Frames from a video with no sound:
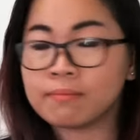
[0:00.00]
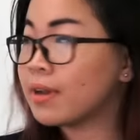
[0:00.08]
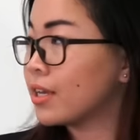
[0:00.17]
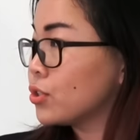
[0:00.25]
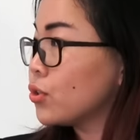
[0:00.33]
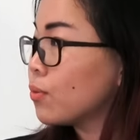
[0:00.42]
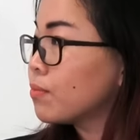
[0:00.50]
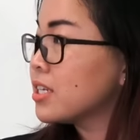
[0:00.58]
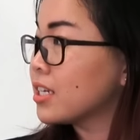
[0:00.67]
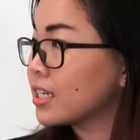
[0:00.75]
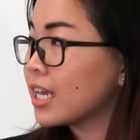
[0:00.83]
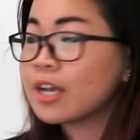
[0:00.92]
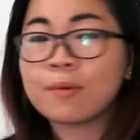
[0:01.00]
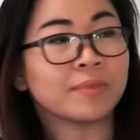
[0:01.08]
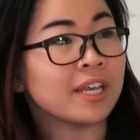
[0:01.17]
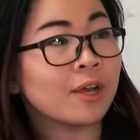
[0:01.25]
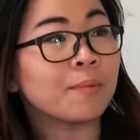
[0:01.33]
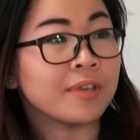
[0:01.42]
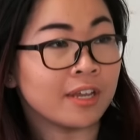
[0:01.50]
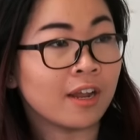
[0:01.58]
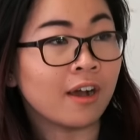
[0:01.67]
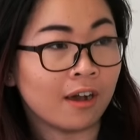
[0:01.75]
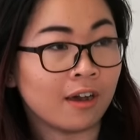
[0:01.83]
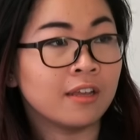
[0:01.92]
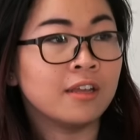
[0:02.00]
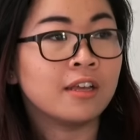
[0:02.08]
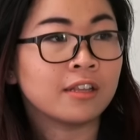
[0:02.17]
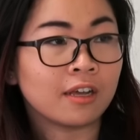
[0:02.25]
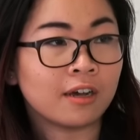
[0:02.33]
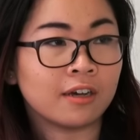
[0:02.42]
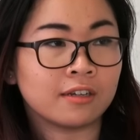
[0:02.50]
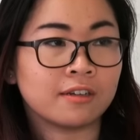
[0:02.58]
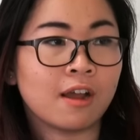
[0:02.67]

mà chung những cái công ty thông dịch họ ờ,